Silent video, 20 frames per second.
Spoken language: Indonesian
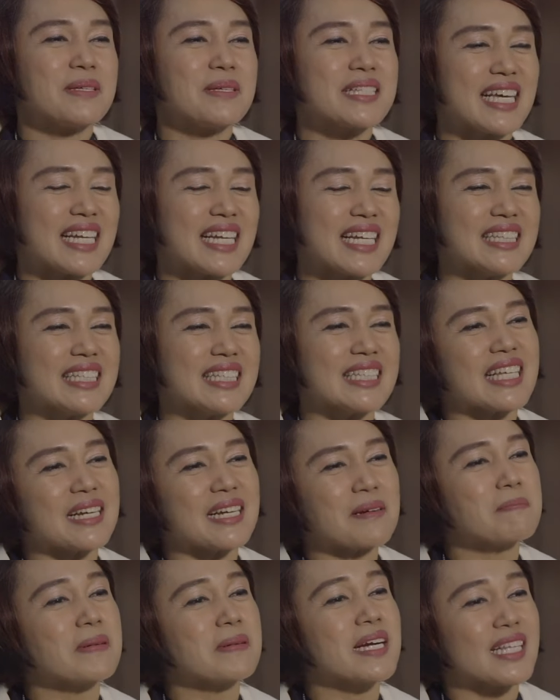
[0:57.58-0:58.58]
bicara
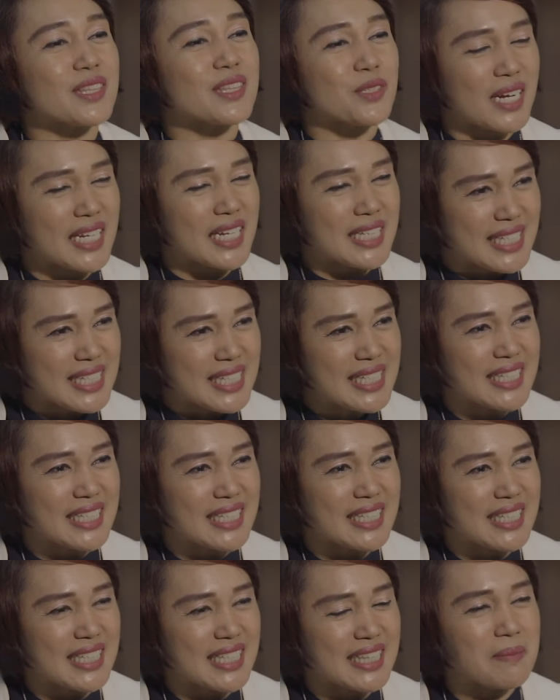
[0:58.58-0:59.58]
tentang pengaturan
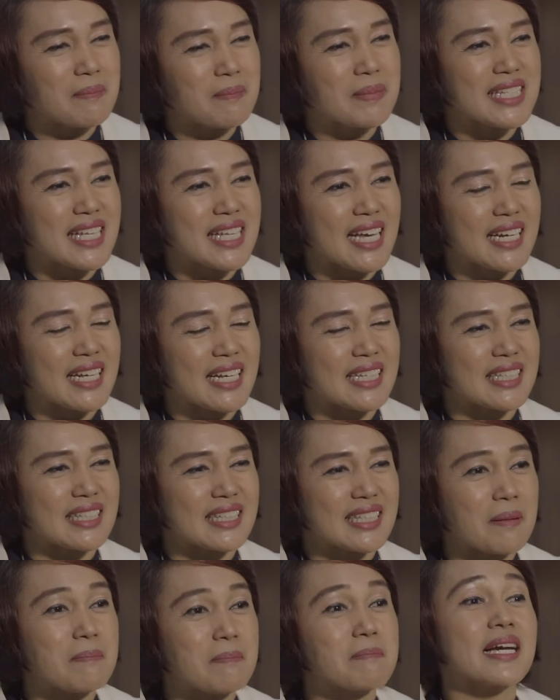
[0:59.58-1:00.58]
gizi, kita bicara
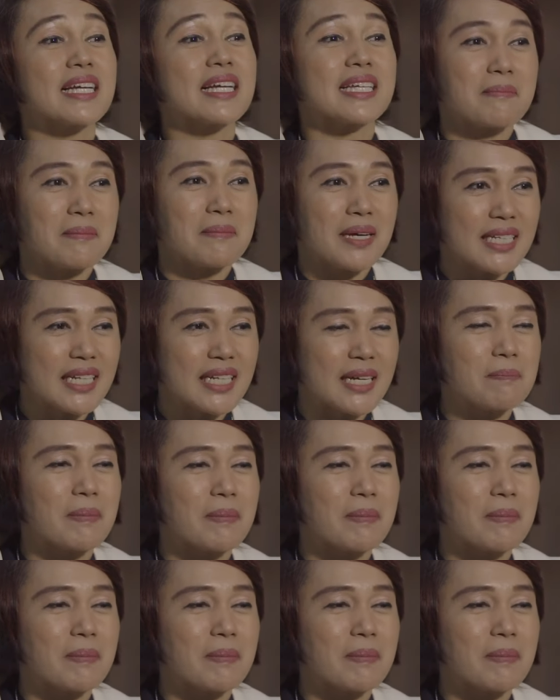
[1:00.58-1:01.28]
tentang bagaimana